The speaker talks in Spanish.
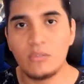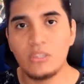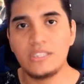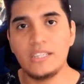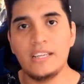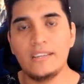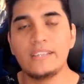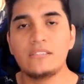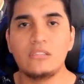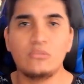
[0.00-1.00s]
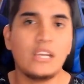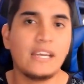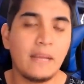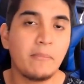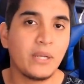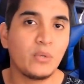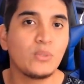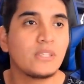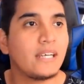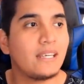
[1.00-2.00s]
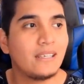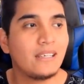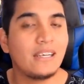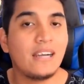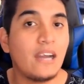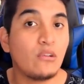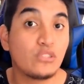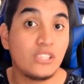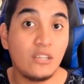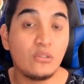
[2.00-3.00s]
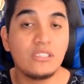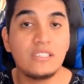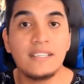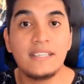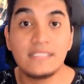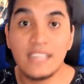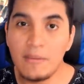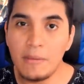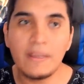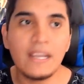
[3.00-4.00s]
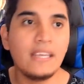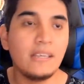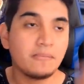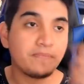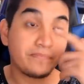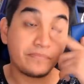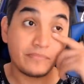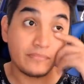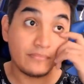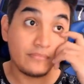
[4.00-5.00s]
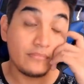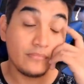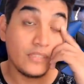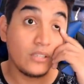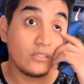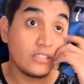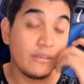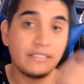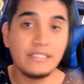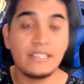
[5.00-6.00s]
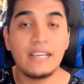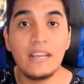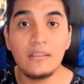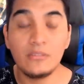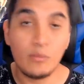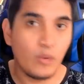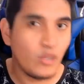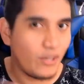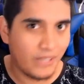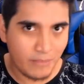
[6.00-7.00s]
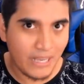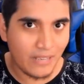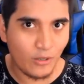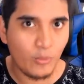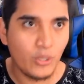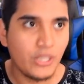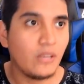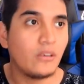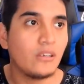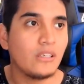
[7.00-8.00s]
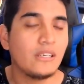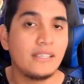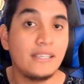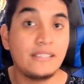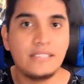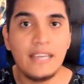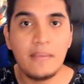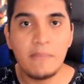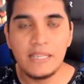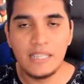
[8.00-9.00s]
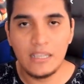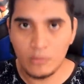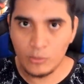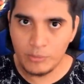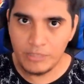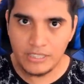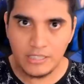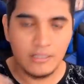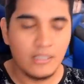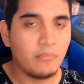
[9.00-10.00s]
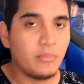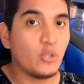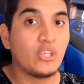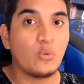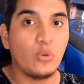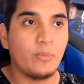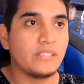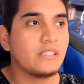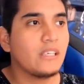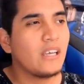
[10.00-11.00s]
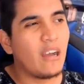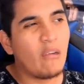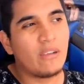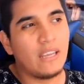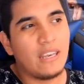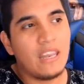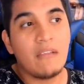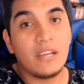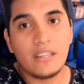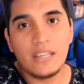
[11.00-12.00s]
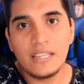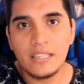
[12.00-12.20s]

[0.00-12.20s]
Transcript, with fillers: en Chile? Esto es una gran pregunta a los chilenos y chilenas que viven ahí. Quiero saber si es real, no puedo afirmarlo como digo. Y si es mentira, obviamente pido disculpas. Aunque la verdad,